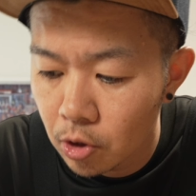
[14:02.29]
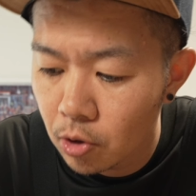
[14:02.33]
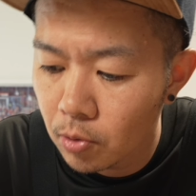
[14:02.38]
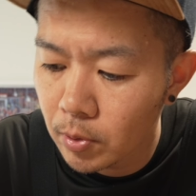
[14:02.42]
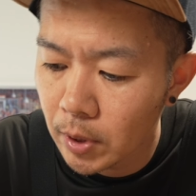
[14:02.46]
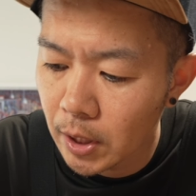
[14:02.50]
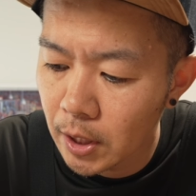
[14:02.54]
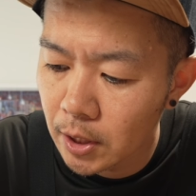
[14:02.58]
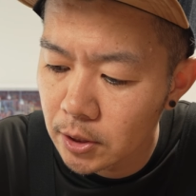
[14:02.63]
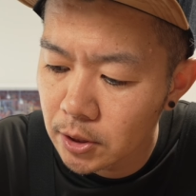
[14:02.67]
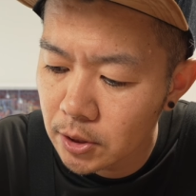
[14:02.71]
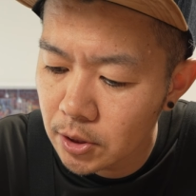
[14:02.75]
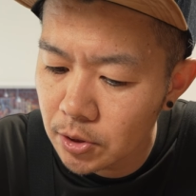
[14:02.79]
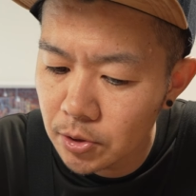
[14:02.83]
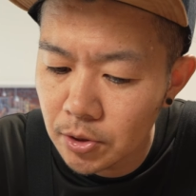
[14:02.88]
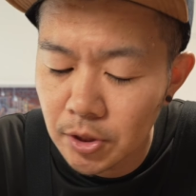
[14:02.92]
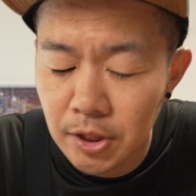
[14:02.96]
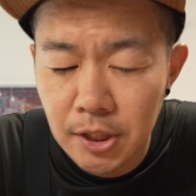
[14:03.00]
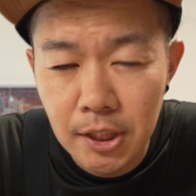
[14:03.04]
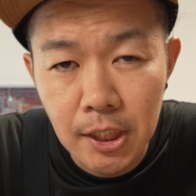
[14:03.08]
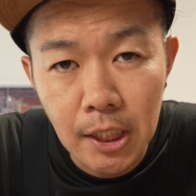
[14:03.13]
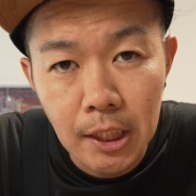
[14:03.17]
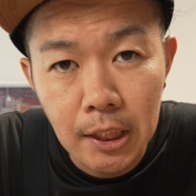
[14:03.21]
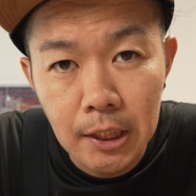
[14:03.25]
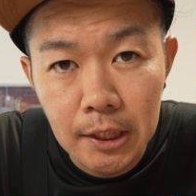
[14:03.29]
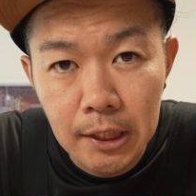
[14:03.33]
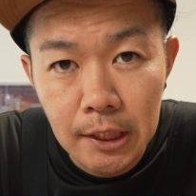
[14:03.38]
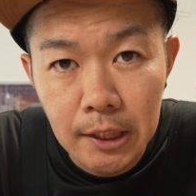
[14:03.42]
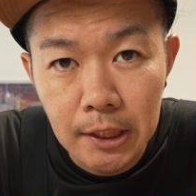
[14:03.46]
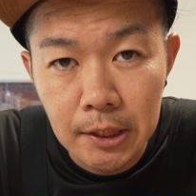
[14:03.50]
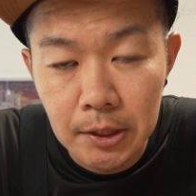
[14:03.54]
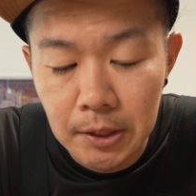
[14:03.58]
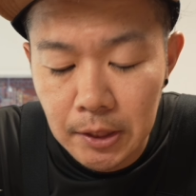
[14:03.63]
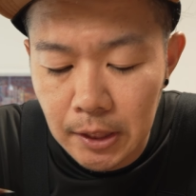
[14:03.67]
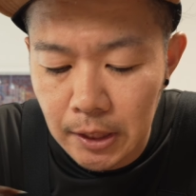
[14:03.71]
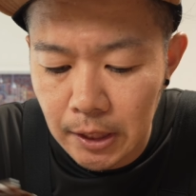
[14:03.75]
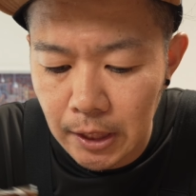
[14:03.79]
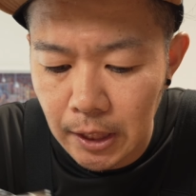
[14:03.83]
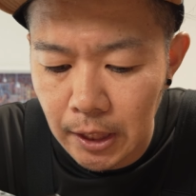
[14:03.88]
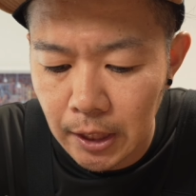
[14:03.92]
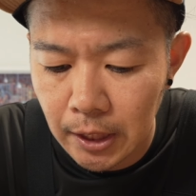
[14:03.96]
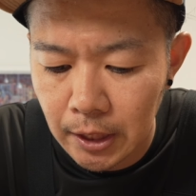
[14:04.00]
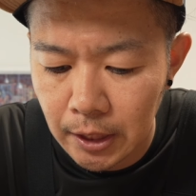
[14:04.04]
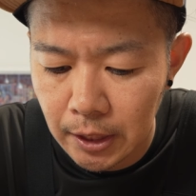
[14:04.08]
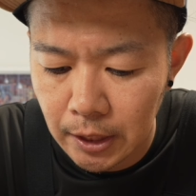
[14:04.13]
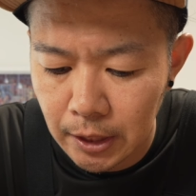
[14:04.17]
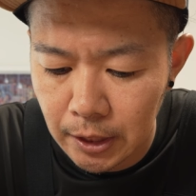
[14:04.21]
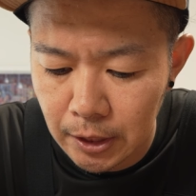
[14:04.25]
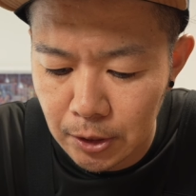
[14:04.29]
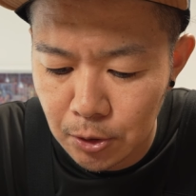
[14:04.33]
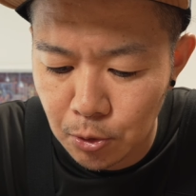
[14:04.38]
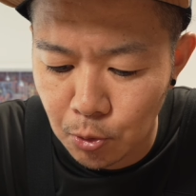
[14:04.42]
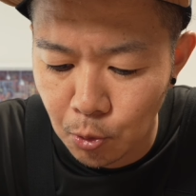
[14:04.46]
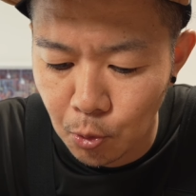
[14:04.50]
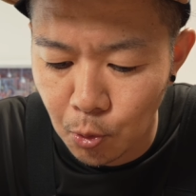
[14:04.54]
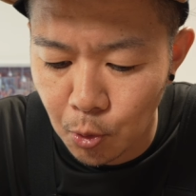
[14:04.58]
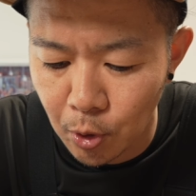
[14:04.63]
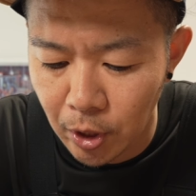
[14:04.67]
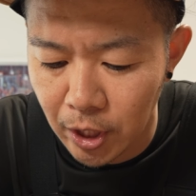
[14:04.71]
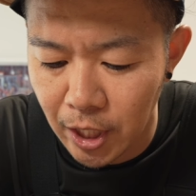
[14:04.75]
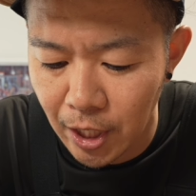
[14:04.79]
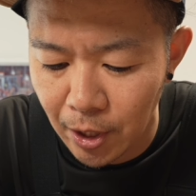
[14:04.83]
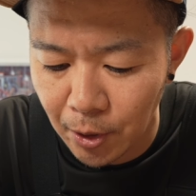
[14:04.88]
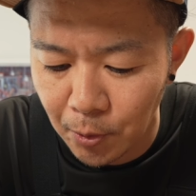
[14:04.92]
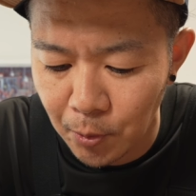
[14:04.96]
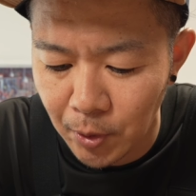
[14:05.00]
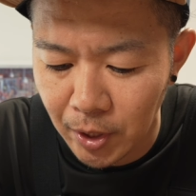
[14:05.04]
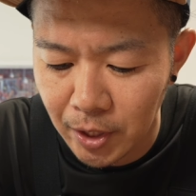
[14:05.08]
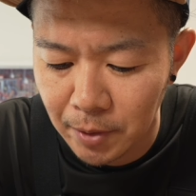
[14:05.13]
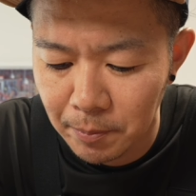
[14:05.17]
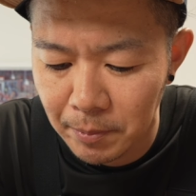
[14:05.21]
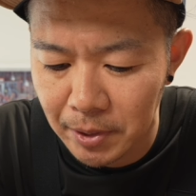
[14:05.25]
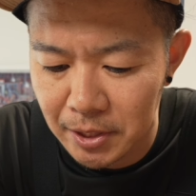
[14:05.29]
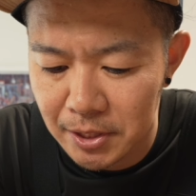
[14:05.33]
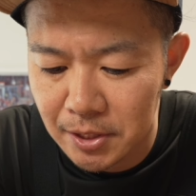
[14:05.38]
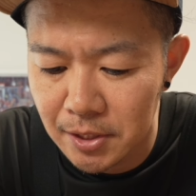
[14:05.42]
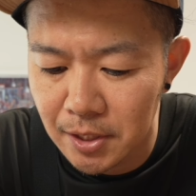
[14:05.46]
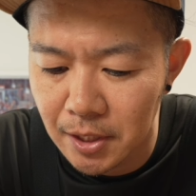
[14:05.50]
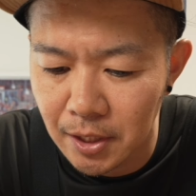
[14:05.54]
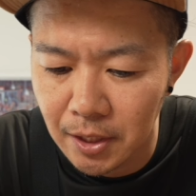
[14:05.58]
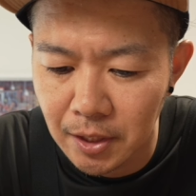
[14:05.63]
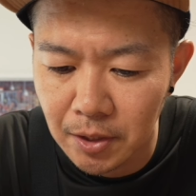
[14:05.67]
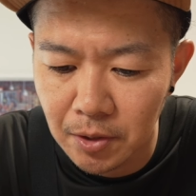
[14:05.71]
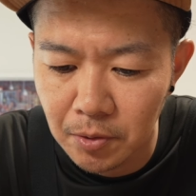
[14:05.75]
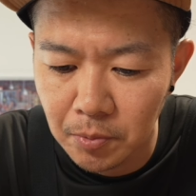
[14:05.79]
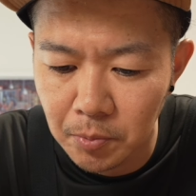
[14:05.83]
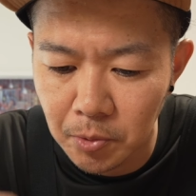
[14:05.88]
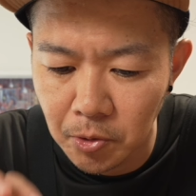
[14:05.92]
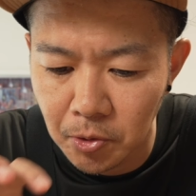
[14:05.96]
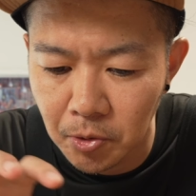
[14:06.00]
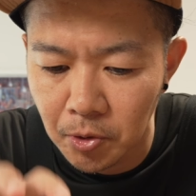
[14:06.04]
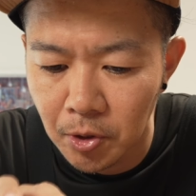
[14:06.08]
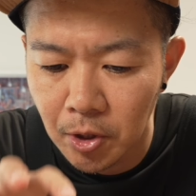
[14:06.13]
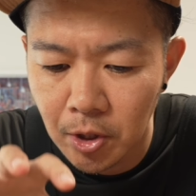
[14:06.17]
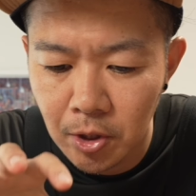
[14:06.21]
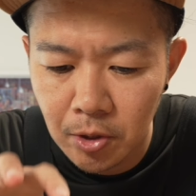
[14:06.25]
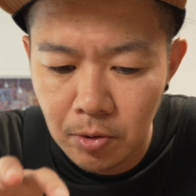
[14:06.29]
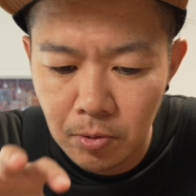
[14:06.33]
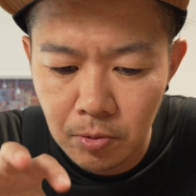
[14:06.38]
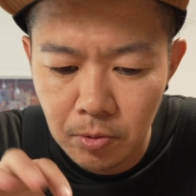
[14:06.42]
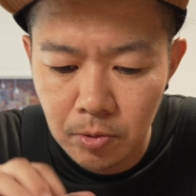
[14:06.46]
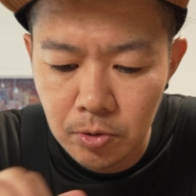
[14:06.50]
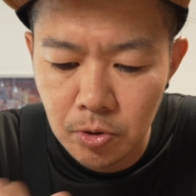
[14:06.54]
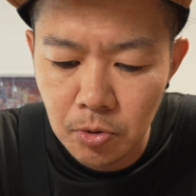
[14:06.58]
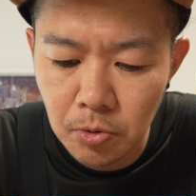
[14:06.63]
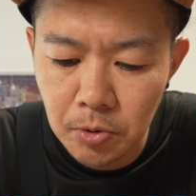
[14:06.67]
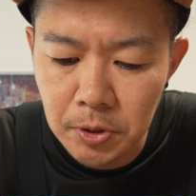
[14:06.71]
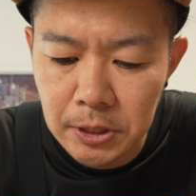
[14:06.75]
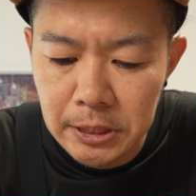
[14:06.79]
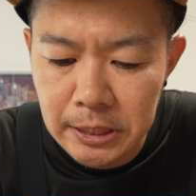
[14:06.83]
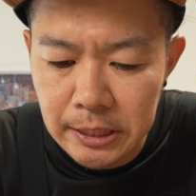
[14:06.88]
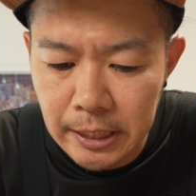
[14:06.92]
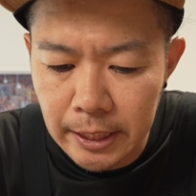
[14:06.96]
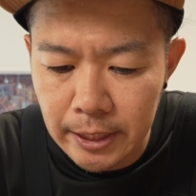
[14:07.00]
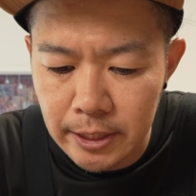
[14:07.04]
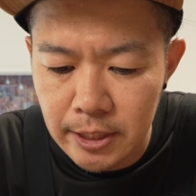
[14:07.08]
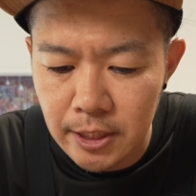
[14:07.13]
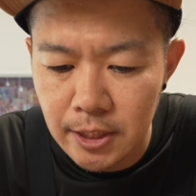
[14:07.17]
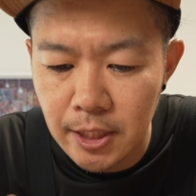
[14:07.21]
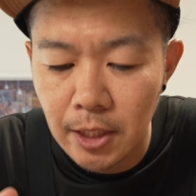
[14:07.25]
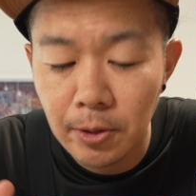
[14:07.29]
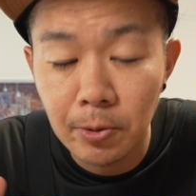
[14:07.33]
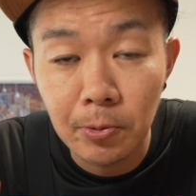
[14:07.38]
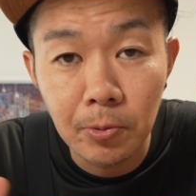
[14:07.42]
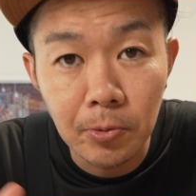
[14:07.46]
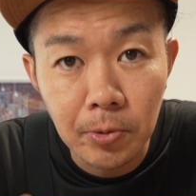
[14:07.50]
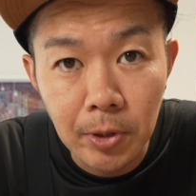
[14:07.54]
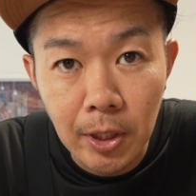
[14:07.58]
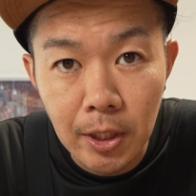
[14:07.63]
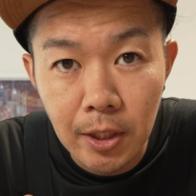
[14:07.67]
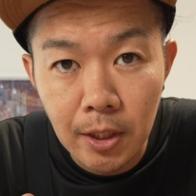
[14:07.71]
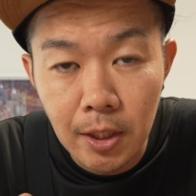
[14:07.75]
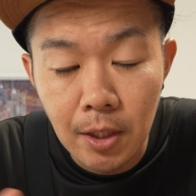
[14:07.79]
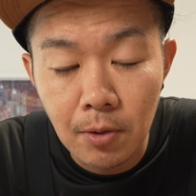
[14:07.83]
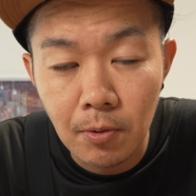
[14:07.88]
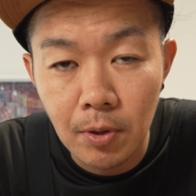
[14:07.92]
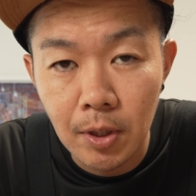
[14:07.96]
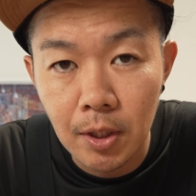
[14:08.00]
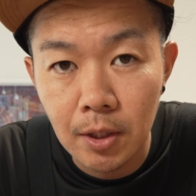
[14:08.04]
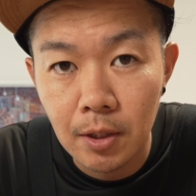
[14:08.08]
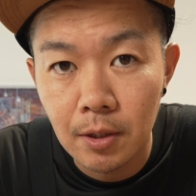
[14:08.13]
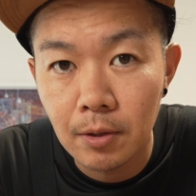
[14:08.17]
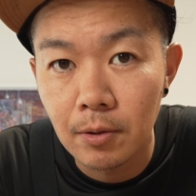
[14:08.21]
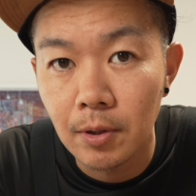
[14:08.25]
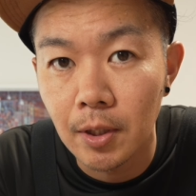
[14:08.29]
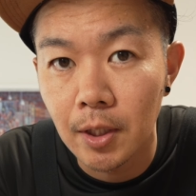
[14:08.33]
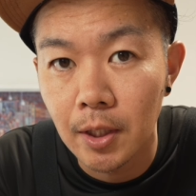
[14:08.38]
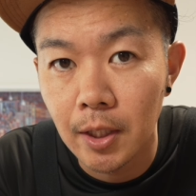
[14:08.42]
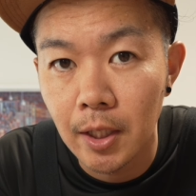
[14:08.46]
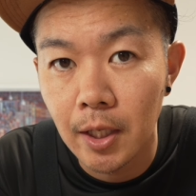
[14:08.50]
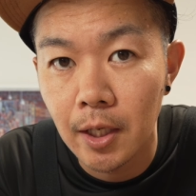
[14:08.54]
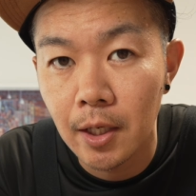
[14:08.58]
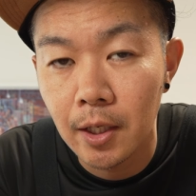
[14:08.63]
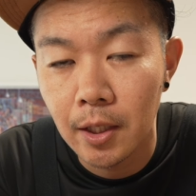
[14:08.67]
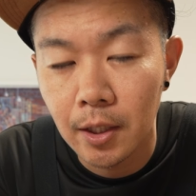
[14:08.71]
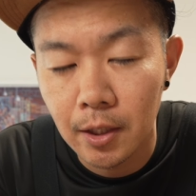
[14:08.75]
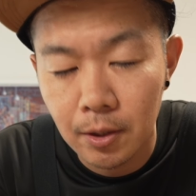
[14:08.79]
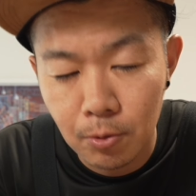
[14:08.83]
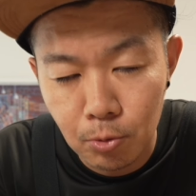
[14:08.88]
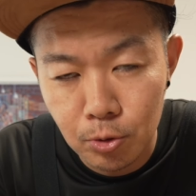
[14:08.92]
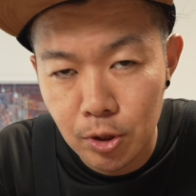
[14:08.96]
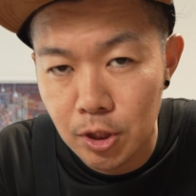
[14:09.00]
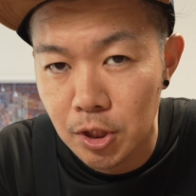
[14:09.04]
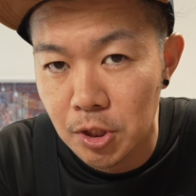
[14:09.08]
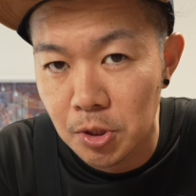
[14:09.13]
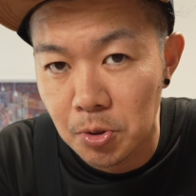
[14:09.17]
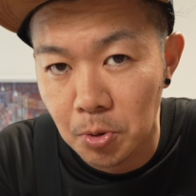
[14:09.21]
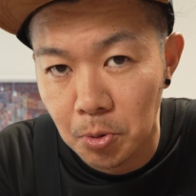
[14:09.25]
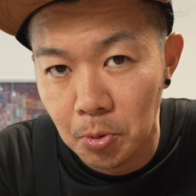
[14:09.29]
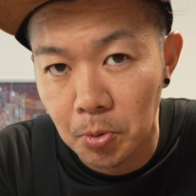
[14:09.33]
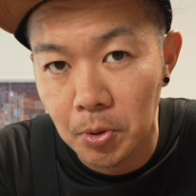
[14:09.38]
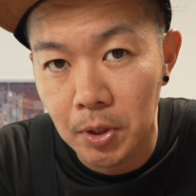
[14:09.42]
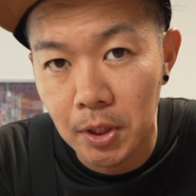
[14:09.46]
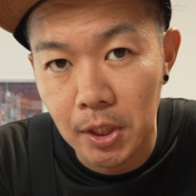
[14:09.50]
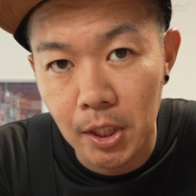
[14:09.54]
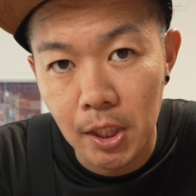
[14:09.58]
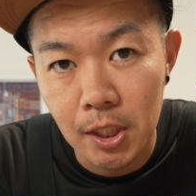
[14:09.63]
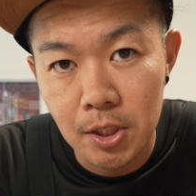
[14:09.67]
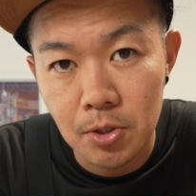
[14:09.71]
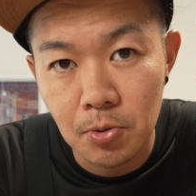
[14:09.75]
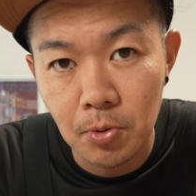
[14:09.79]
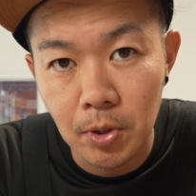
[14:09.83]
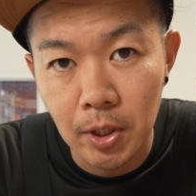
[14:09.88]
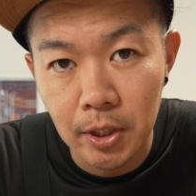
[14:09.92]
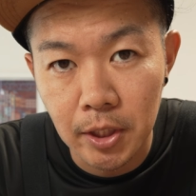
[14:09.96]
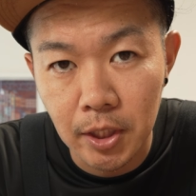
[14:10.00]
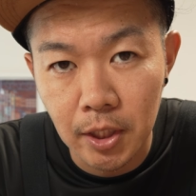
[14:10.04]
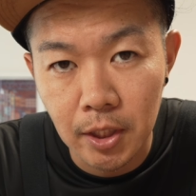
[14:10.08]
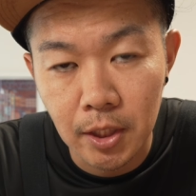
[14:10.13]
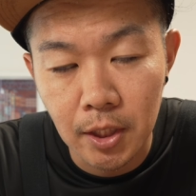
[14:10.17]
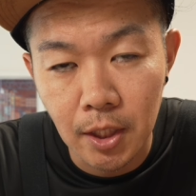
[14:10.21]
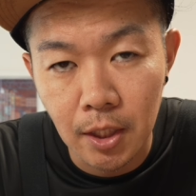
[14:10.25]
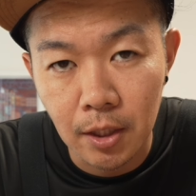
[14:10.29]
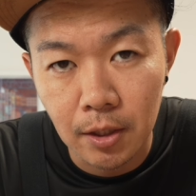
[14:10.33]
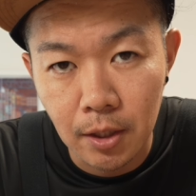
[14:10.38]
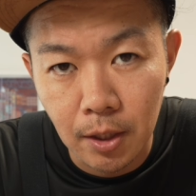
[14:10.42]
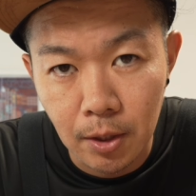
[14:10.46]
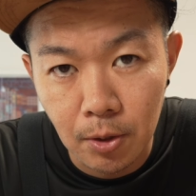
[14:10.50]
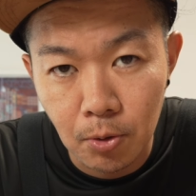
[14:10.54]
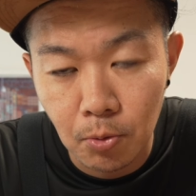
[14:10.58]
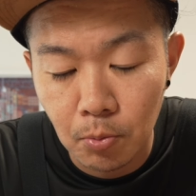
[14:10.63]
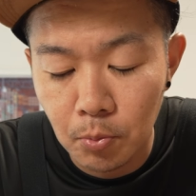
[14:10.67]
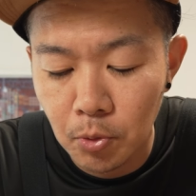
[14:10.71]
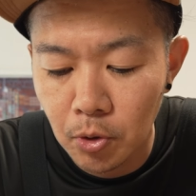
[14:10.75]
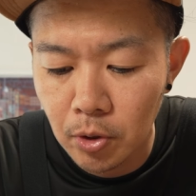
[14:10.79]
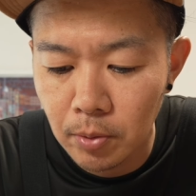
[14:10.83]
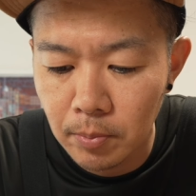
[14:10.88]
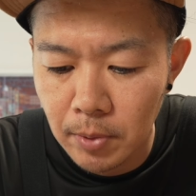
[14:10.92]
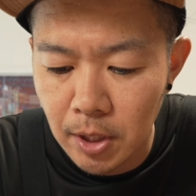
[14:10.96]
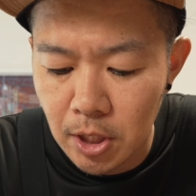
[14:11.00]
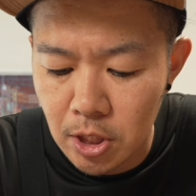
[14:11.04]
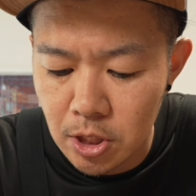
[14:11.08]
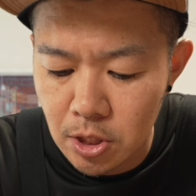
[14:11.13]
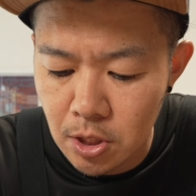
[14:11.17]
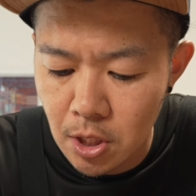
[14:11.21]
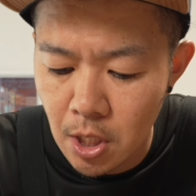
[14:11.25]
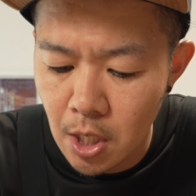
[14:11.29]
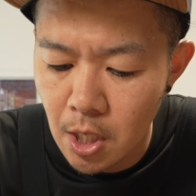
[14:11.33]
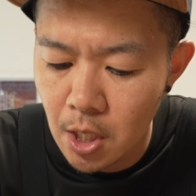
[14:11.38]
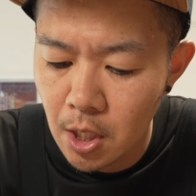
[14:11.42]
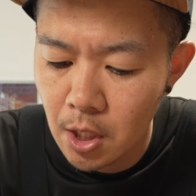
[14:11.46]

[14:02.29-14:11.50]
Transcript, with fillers: 今日は作る時間がないんでね、えー、ちょっとこれで終わりますけれども、も調理して実際どうなったのかっていうのはね、え後日の動画で紹介できたらなと思います。